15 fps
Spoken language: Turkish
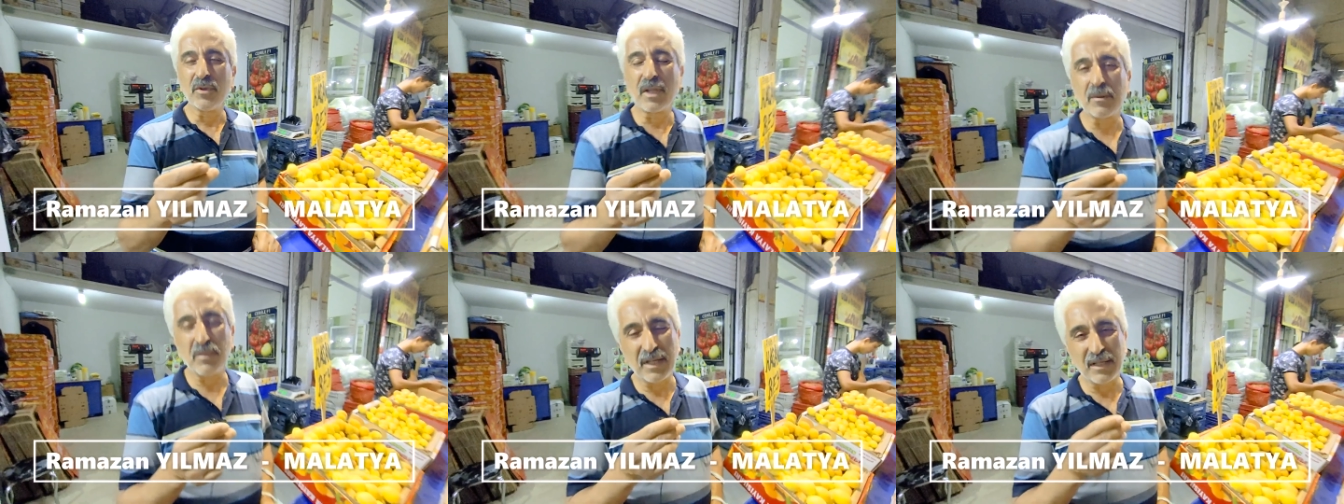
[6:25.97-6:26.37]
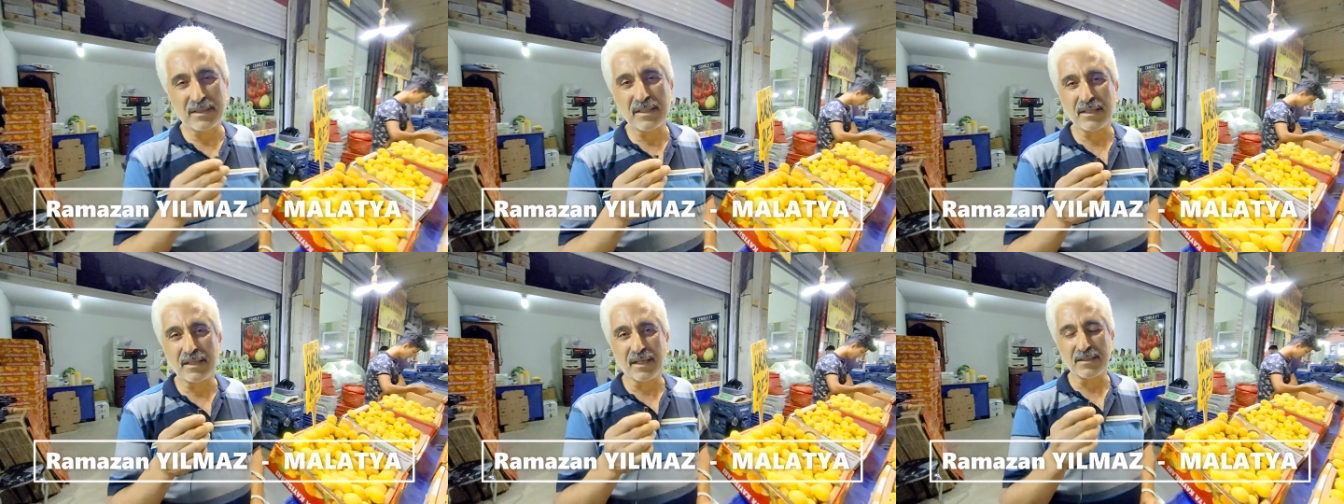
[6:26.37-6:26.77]
Bunlar
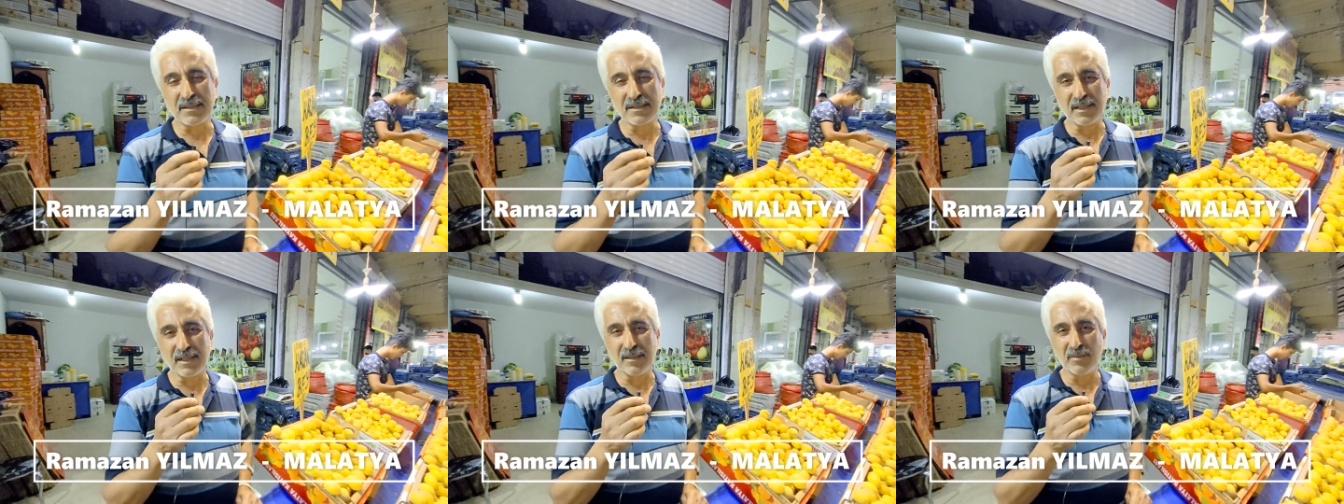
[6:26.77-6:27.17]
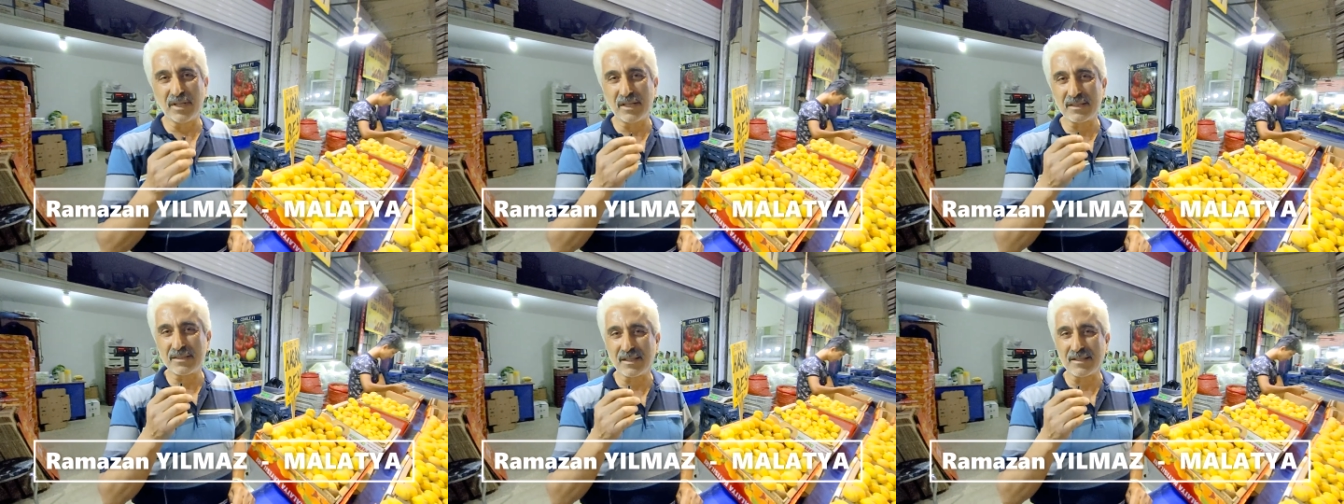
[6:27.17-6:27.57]
Malatya kayısı değil.
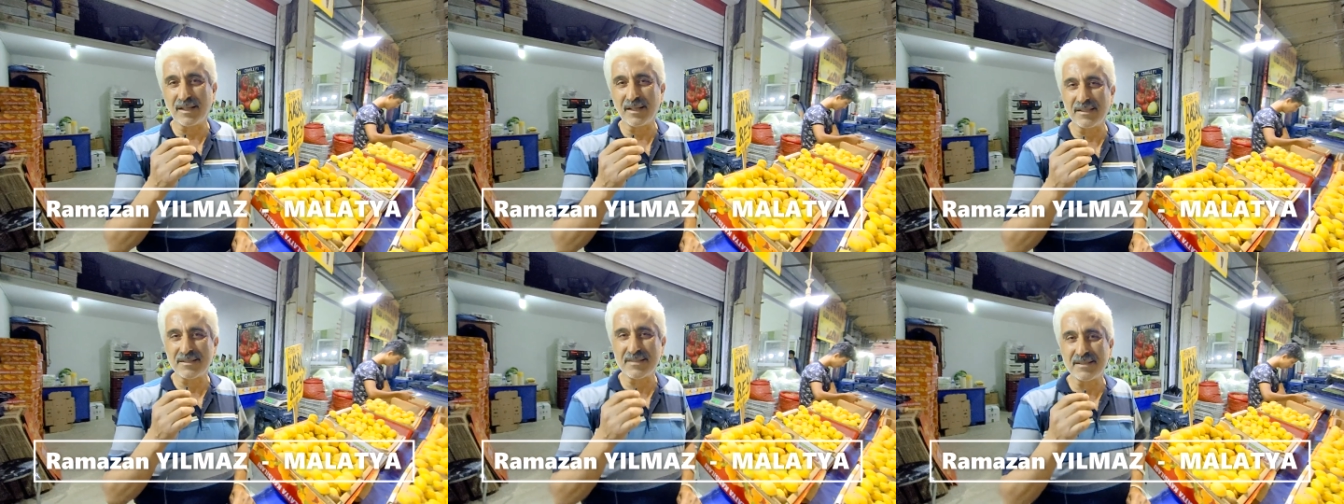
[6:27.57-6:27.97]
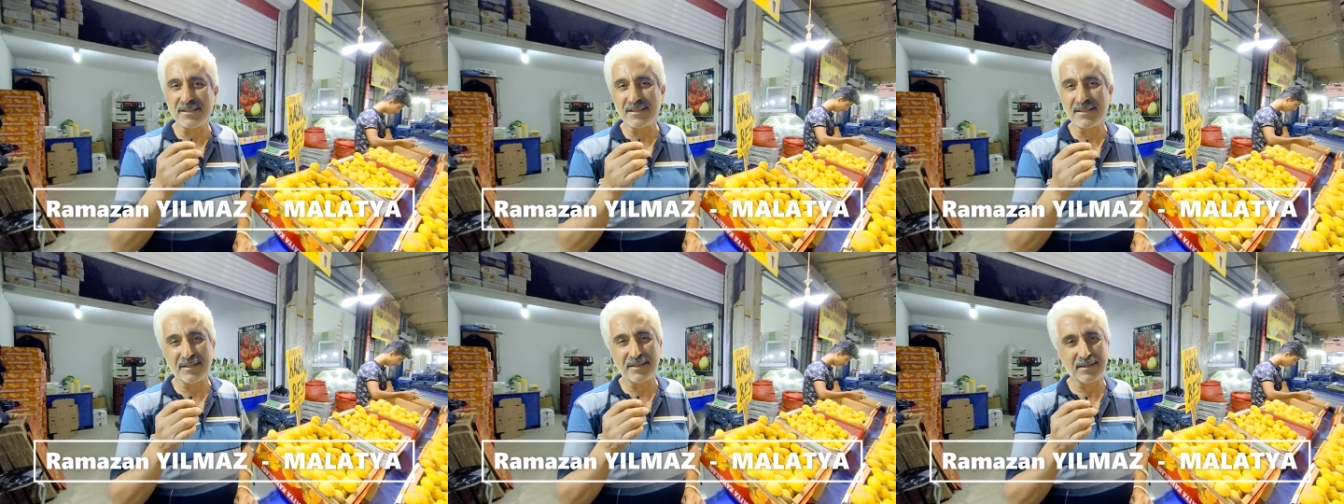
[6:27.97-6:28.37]
Malatya kayısı
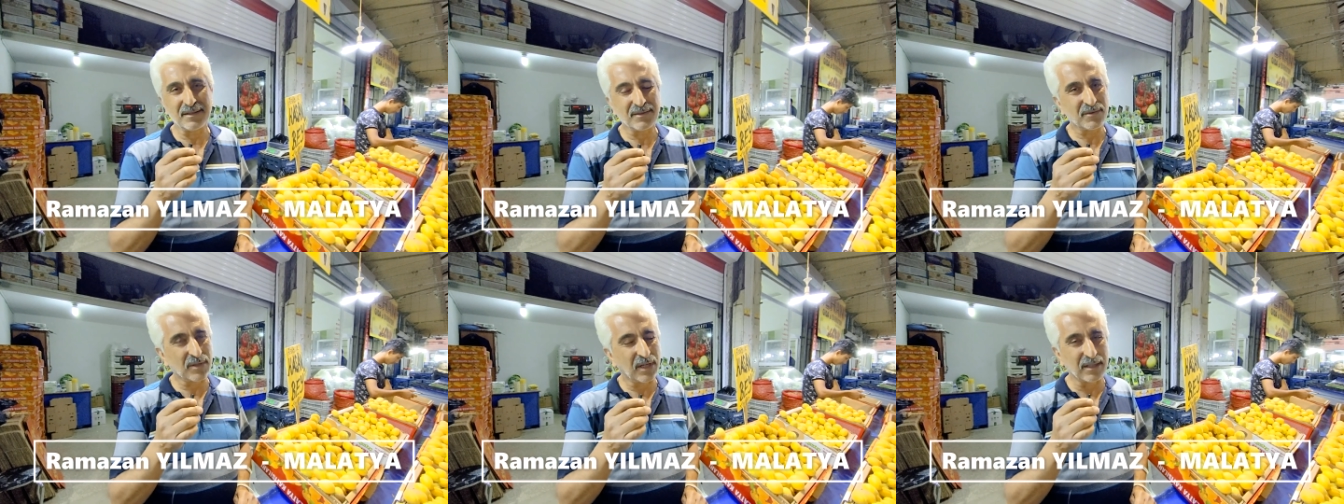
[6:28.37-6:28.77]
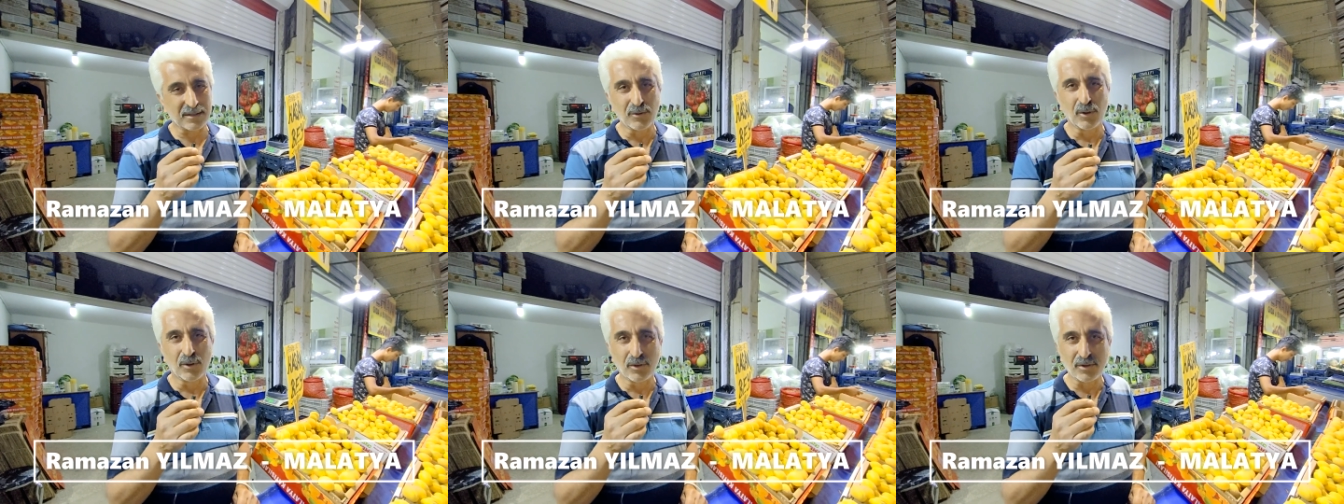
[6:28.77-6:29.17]
e,
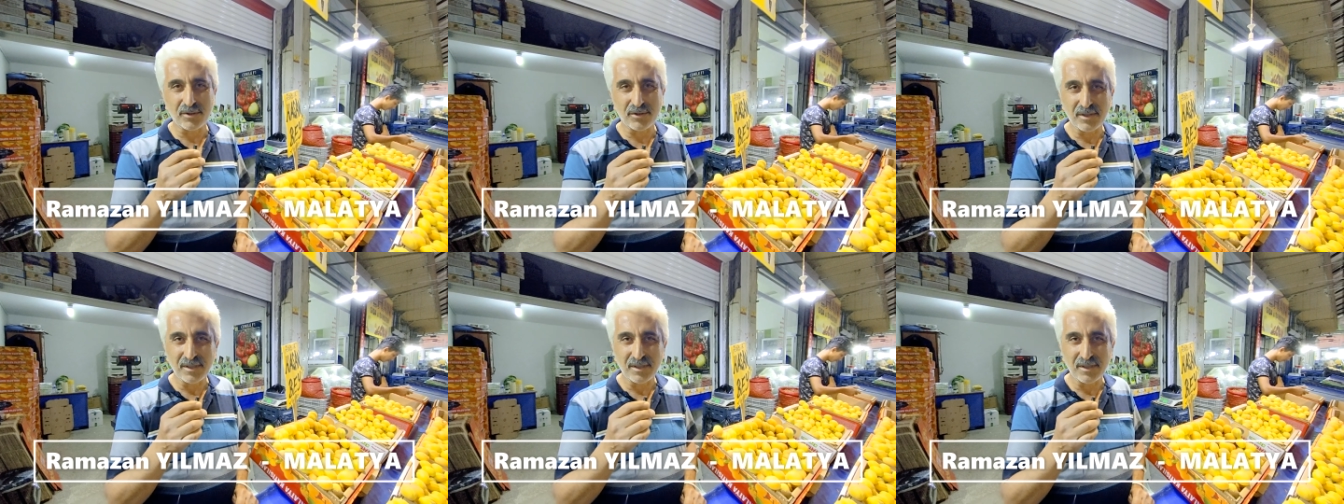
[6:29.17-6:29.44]
tatlı olur